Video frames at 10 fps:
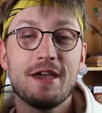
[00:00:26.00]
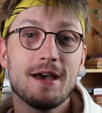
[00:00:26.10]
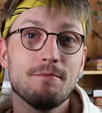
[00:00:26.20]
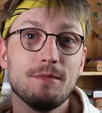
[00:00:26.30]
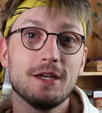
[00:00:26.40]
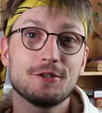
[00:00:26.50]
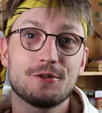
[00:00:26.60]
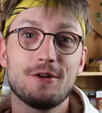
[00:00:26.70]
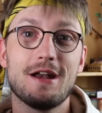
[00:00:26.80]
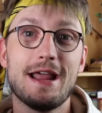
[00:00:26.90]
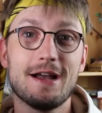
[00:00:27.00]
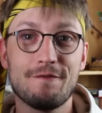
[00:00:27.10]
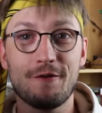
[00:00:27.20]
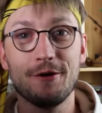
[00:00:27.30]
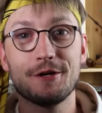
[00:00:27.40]
Wer mir schon länger
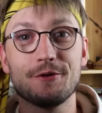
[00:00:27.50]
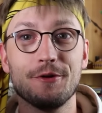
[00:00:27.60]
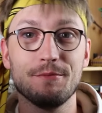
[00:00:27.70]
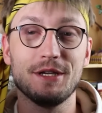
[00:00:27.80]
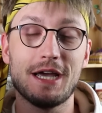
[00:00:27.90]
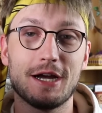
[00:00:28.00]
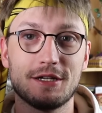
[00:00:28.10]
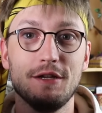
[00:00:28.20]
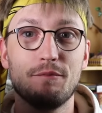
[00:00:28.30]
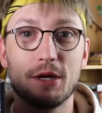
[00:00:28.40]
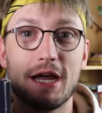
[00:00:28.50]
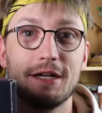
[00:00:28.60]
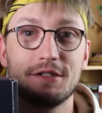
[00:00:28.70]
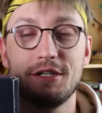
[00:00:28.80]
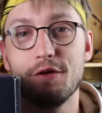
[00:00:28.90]
folgt und mich aktiv
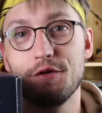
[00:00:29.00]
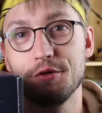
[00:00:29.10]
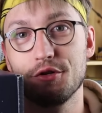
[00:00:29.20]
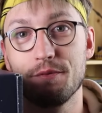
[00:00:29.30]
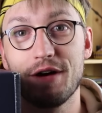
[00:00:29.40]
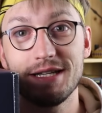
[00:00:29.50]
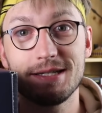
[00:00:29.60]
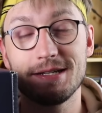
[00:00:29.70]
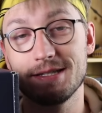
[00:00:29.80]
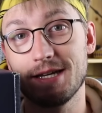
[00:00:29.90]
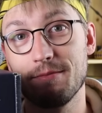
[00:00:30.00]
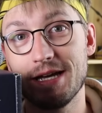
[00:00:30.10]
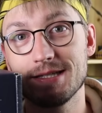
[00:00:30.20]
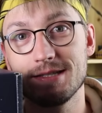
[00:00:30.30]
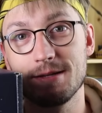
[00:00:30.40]
begleitet hier auf YouTube, weiß, dass ich am 1.